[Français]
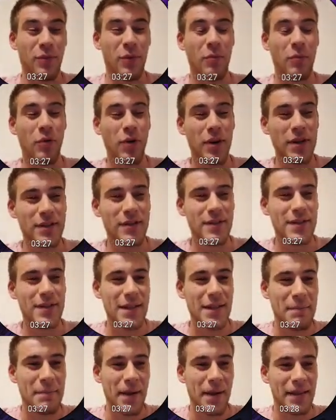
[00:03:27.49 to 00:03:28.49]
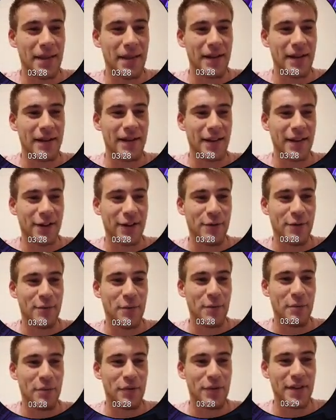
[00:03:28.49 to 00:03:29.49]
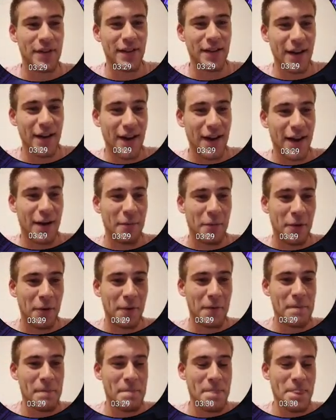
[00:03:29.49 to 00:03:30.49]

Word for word: Bon, pour l'instant, c'est pas dingue hein, comme opening, clairement.